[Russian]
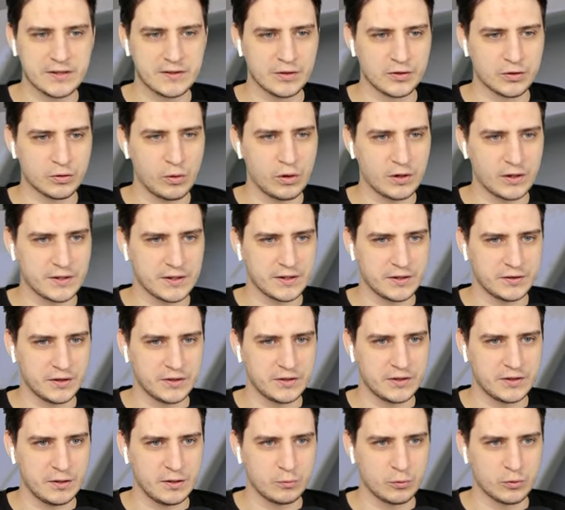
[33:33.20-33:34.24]
сколько за этот
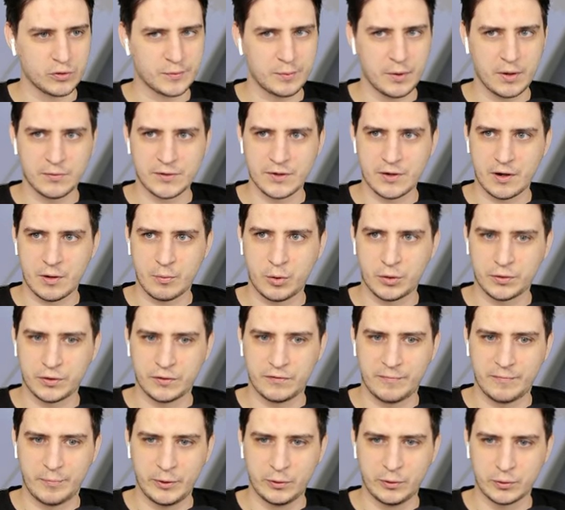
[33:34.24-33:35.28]
день мы успеем заработать в
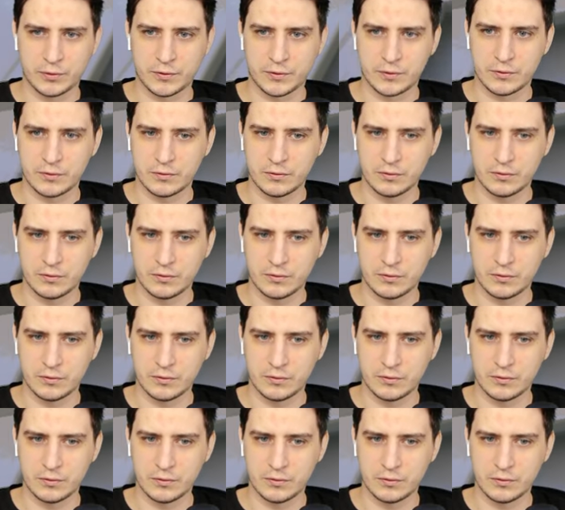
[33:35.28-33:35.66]
плюс.